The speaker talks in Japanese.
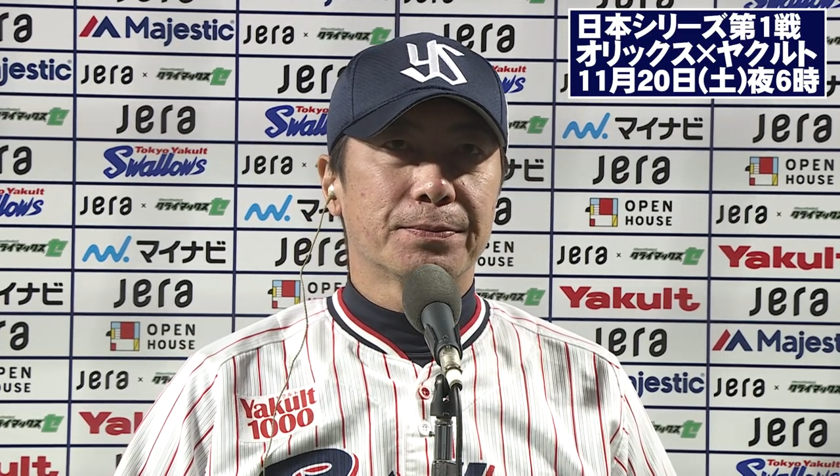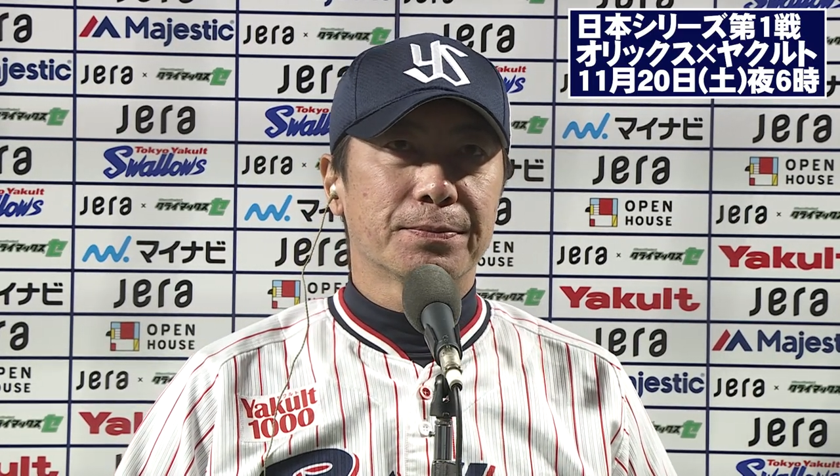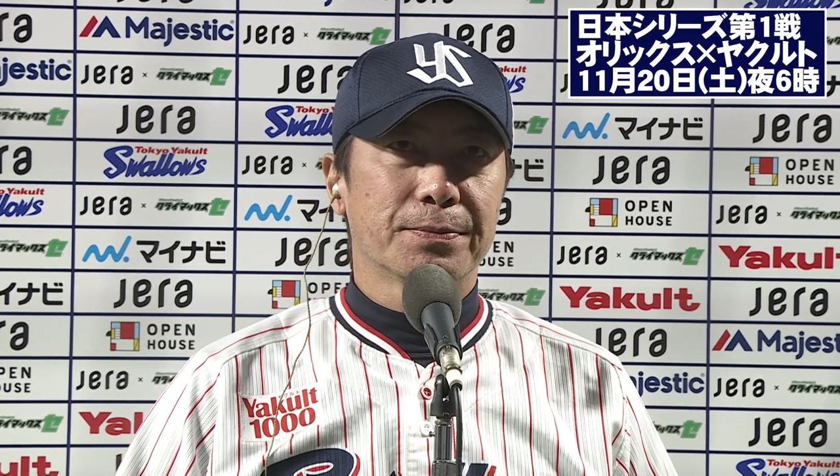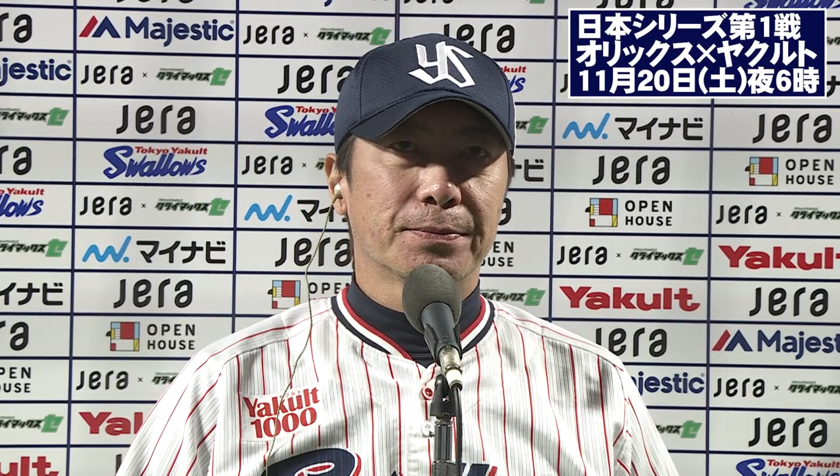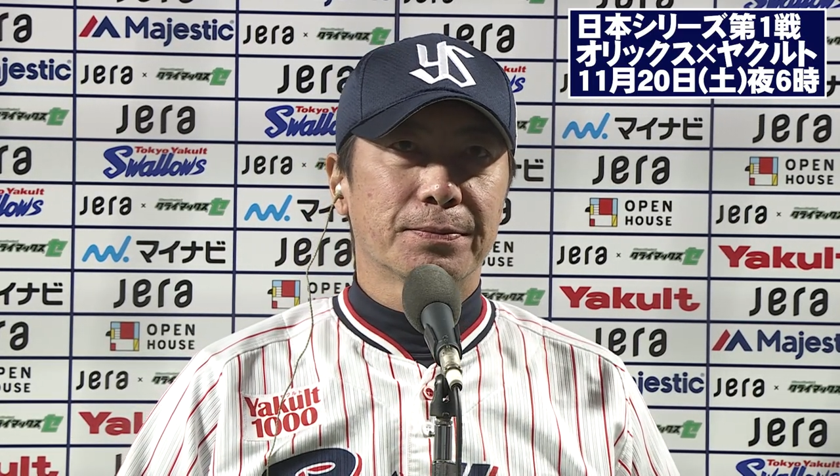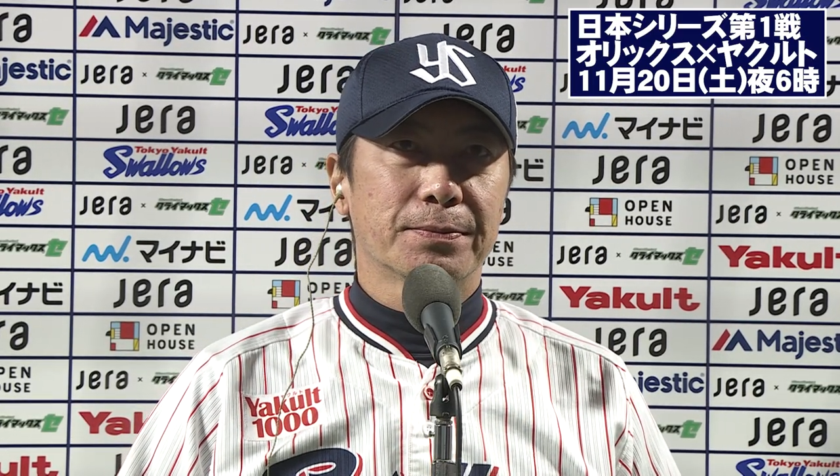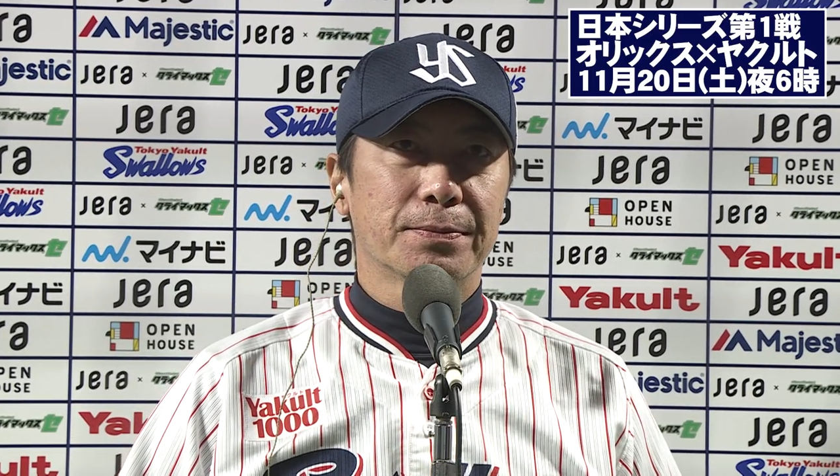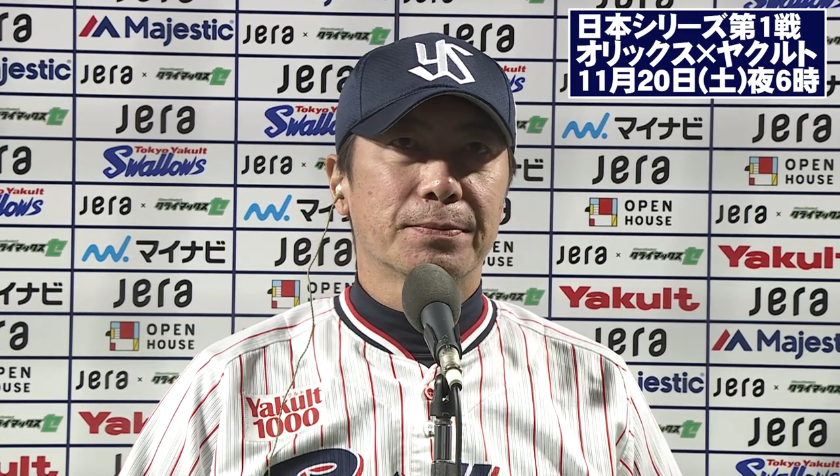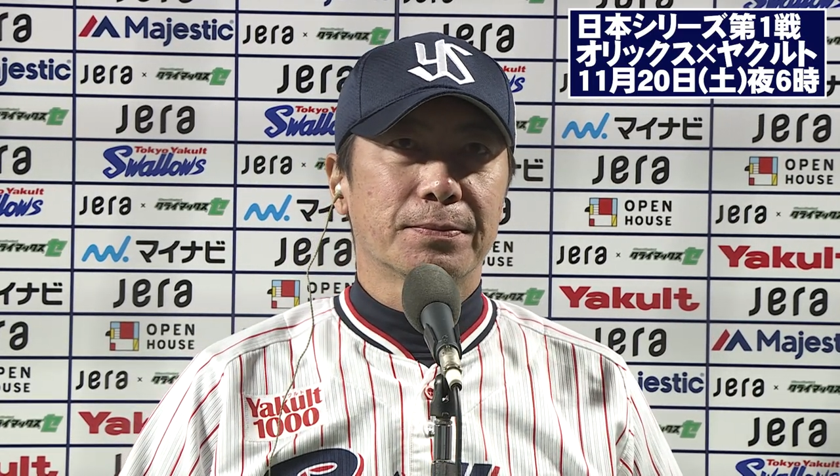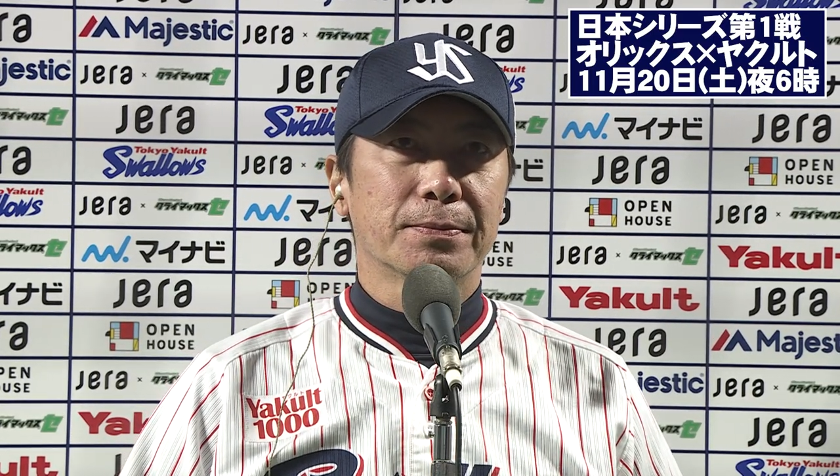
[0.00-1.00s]
出が決まっ
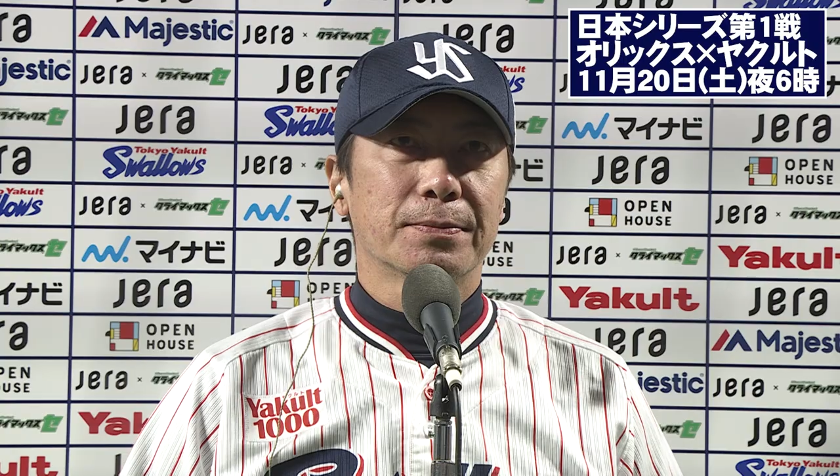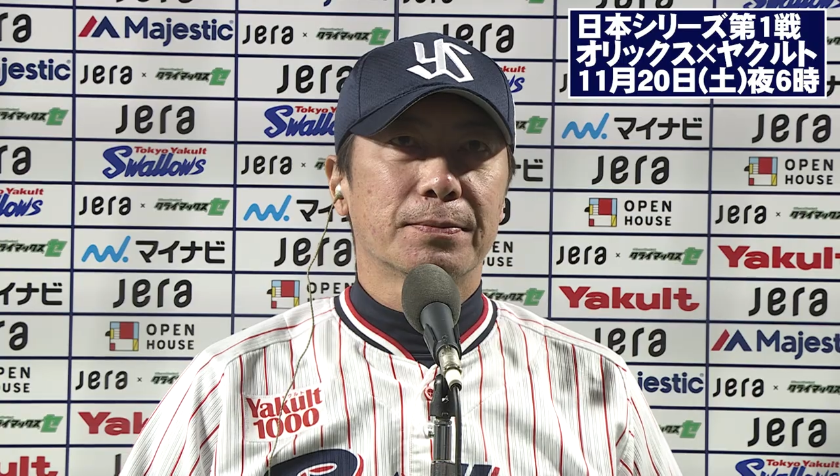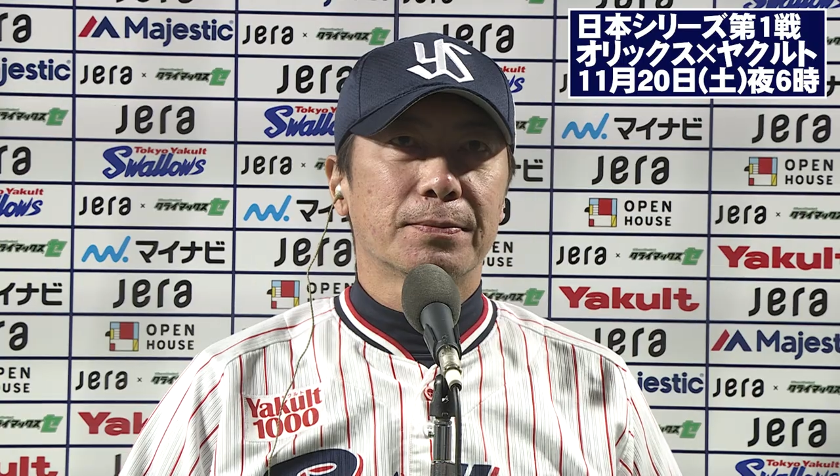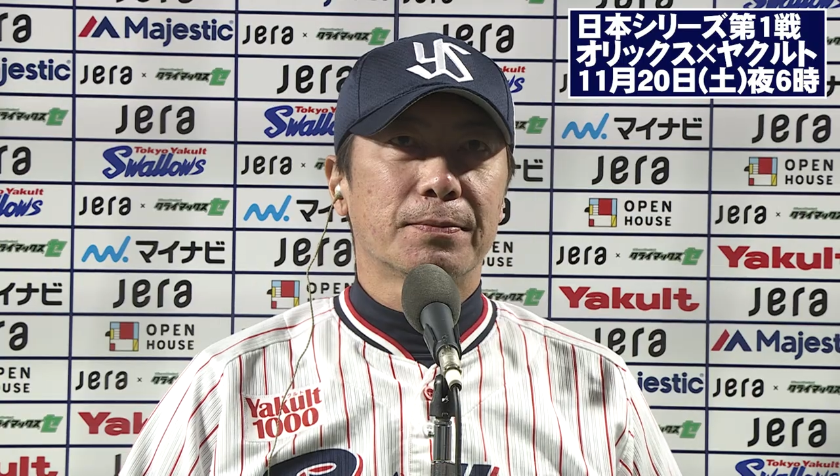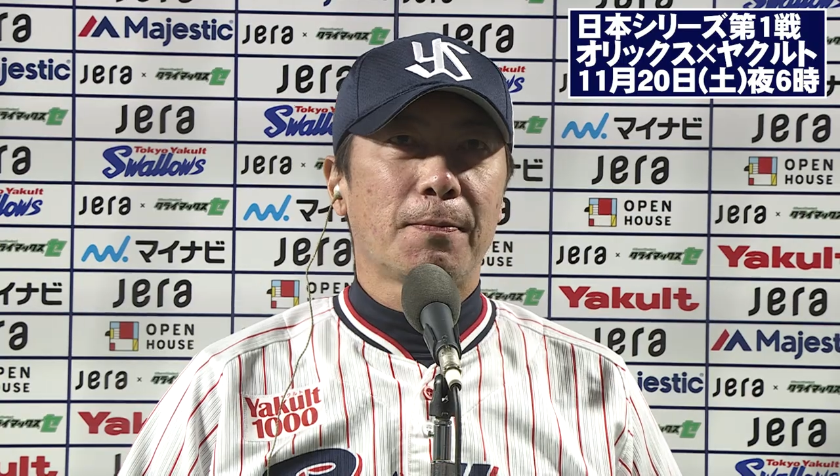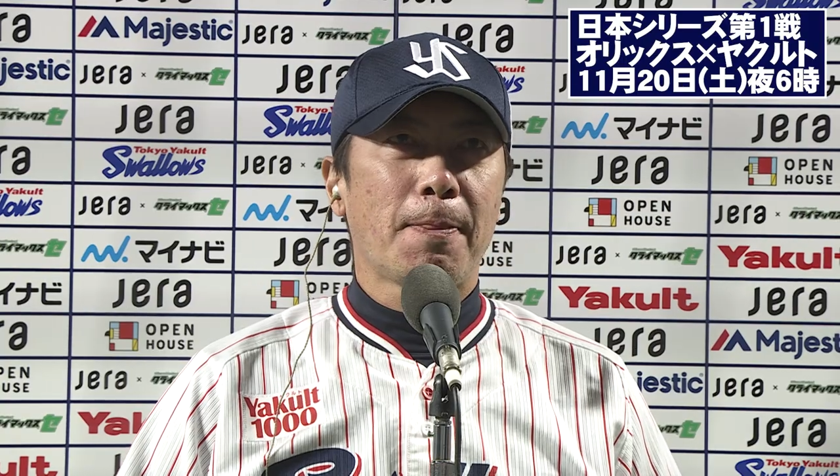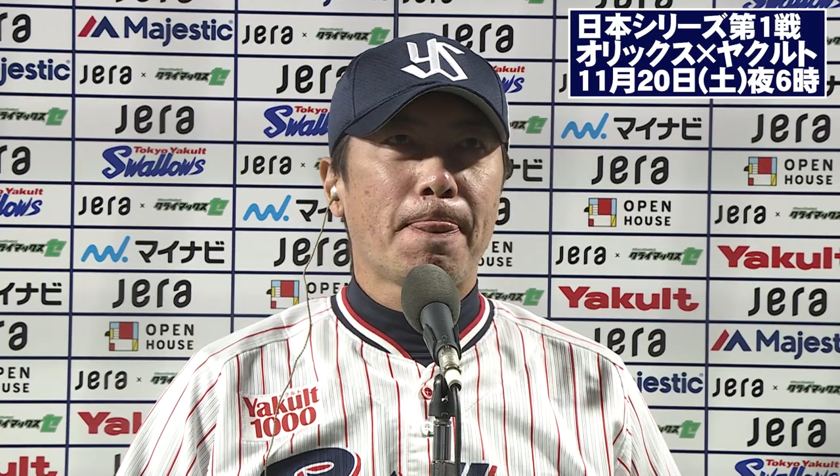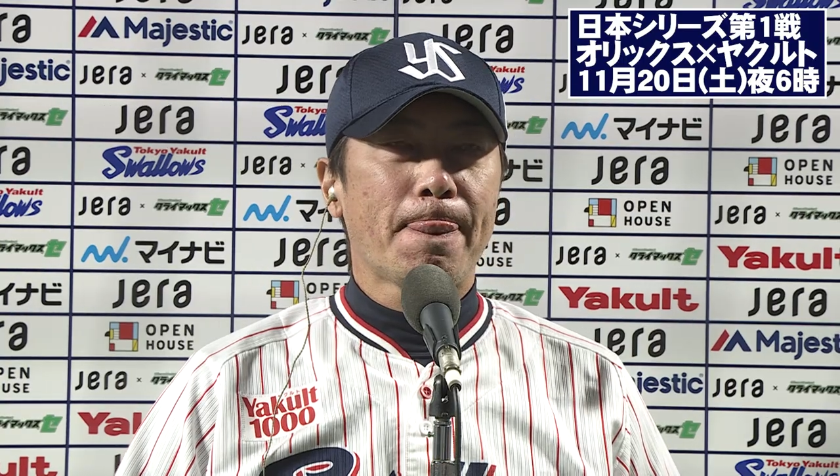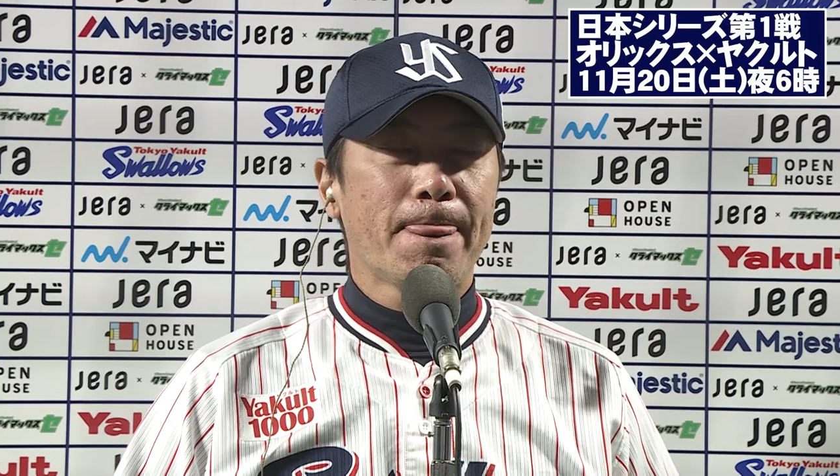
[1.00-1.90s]
た今の気持ちは